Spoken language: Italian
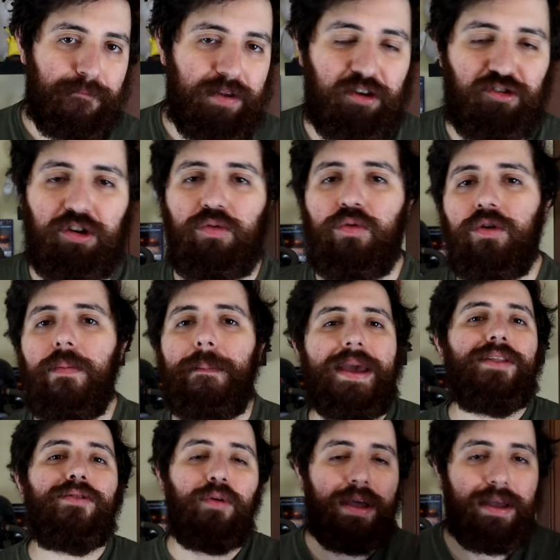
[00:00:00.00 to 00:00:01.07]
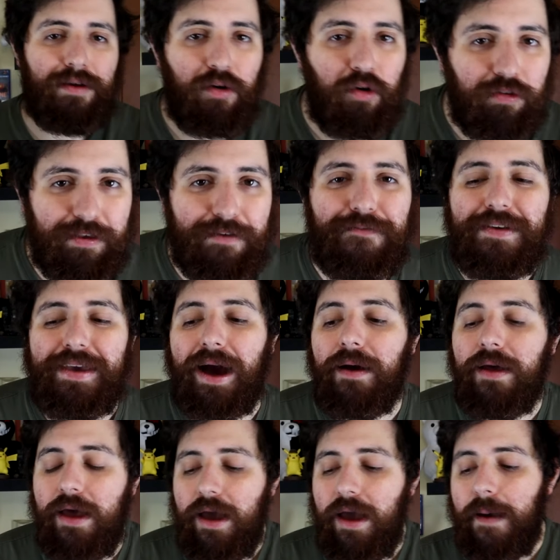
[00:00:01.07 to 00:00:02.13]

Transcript: lasciate un commento e così via.